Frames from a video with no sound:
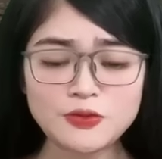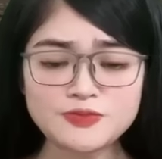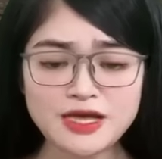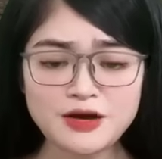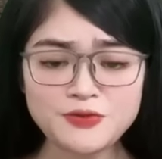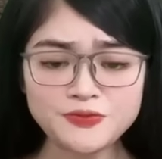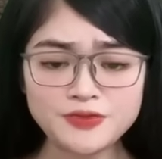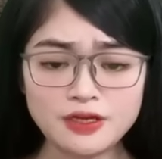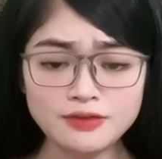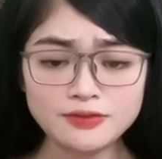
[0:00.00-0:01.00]
sao,
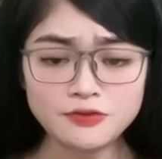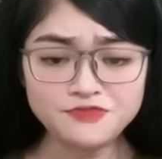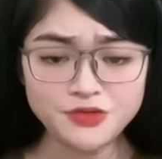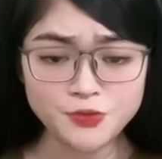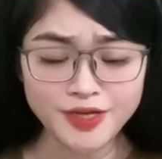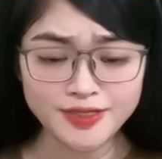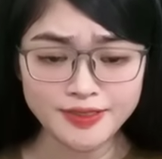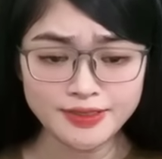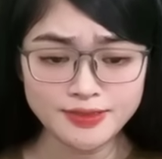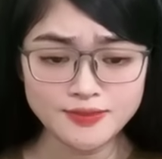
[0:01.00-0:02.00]
công việc của anh
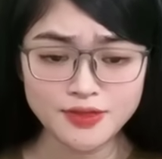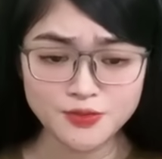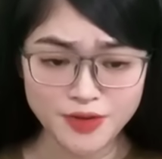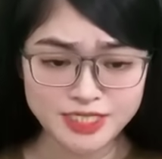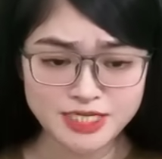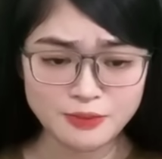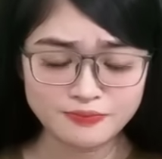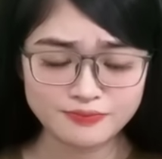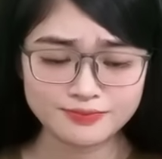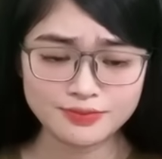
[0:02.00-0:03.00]
ấy là quan trọng,
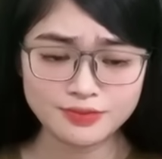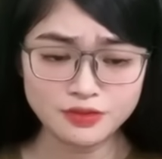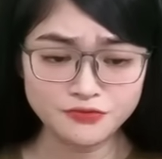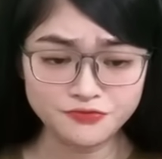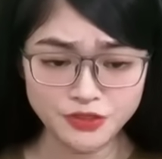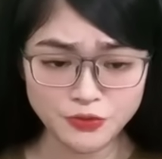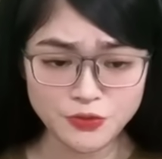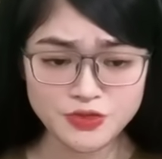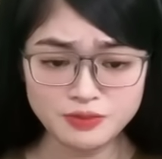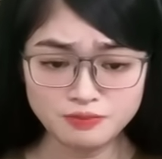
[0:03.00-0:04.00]
đừng vì
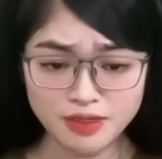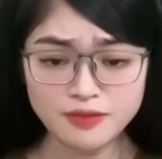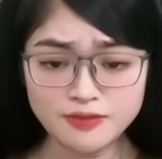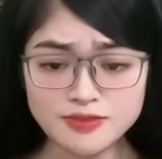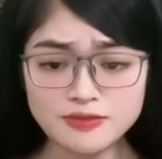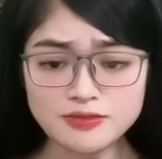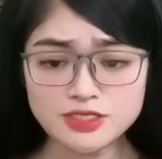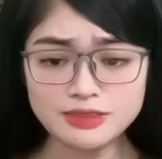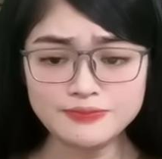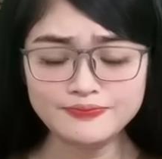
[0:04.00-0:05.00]
tôi mà lỡ giờ
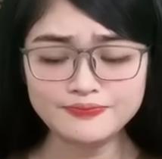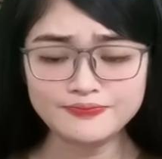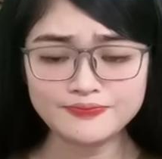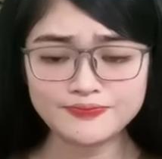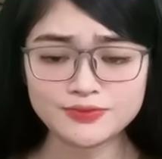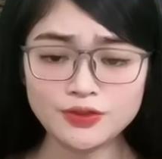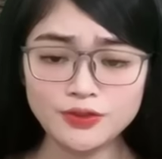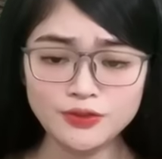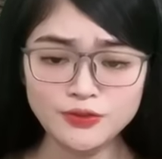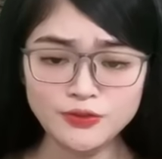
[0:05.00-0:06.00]
chứ.
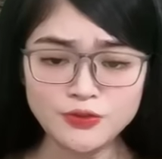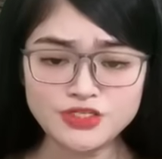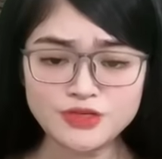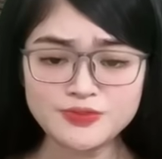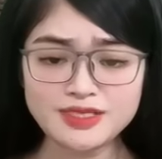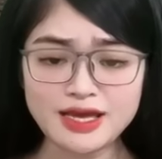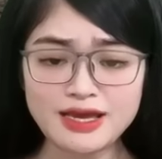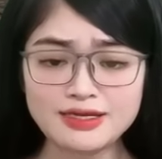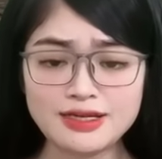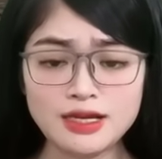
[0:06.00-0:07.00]
Ngồi trong
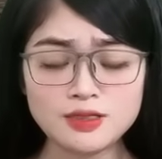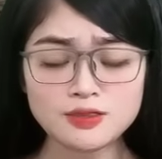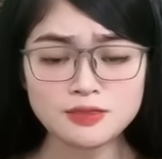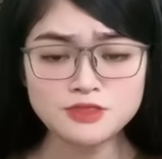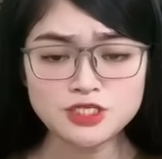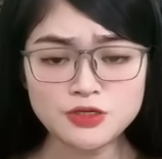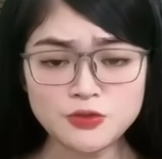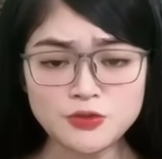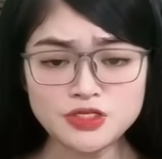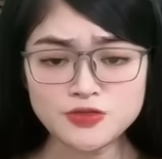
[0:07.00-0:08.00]
xe, tâm trí
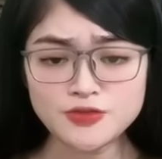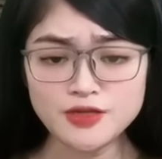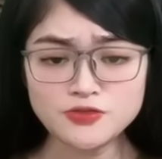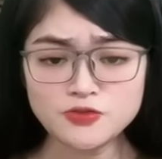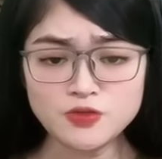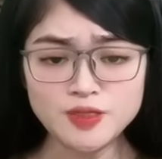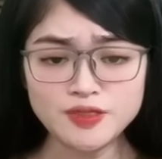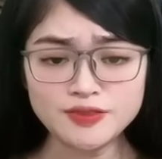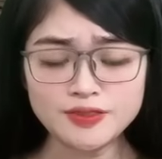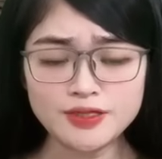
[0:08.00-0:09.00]
tôi trở nên rối
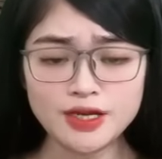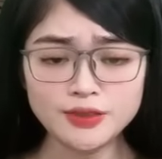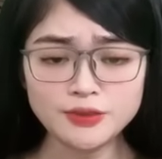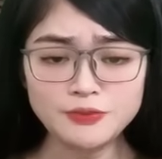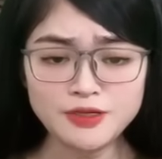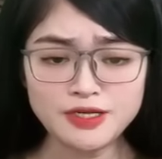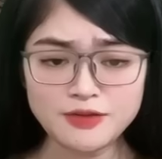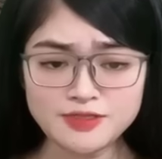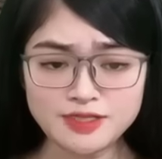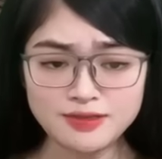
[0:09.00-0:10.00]
bời, không thể
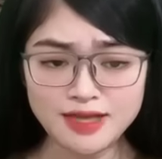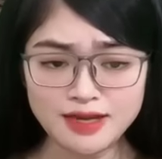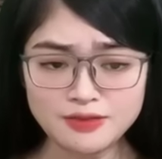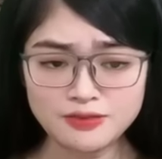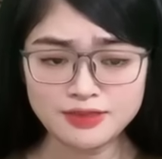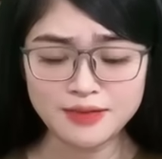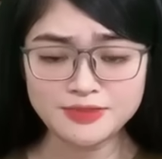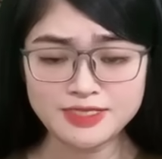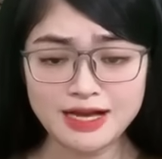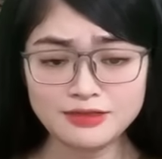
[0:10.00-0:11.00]
nào diễn tả được cảm
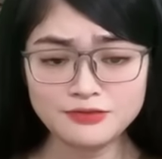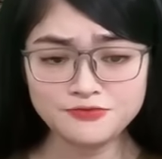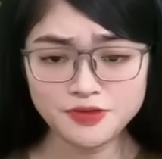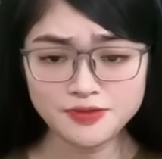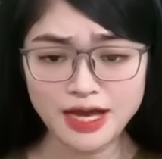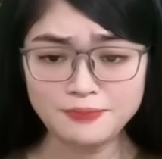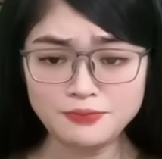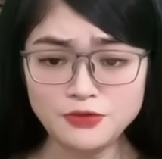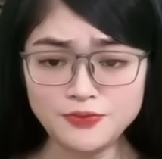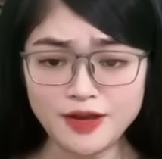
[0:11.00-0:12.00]
giác phức tạp
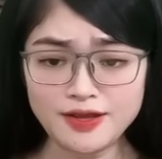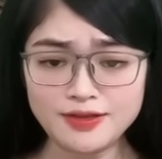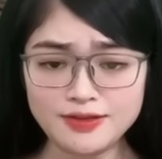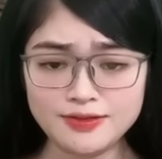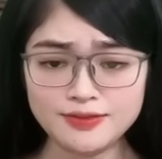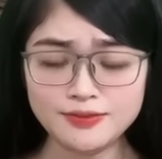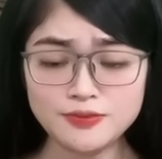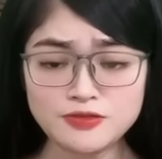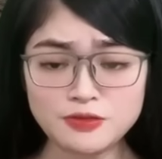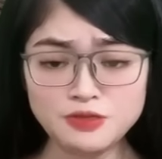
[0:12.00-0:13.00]
lúc này.
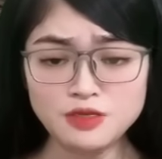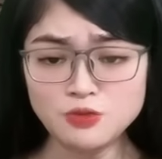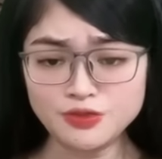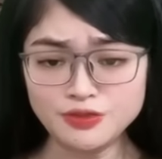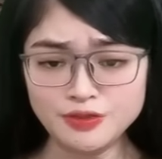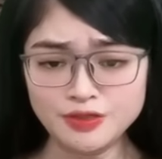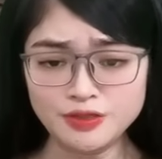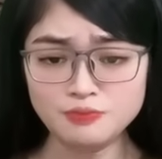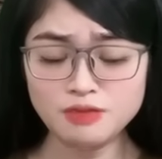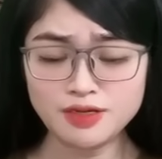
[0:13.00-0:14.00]
Giống như một người
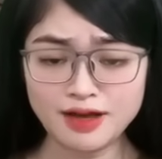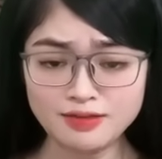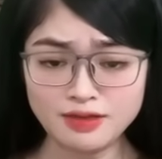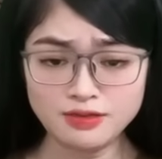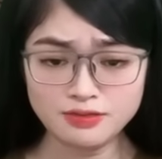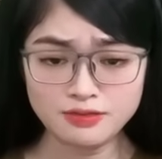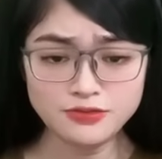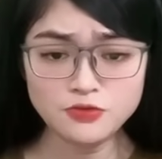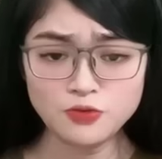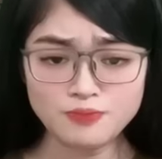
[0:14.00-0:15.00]
bị cả thế giới
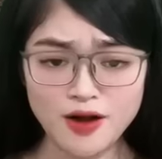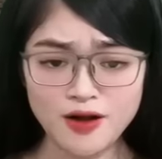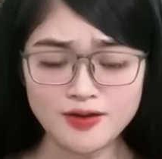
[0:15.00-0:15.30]
ruồng bỏ,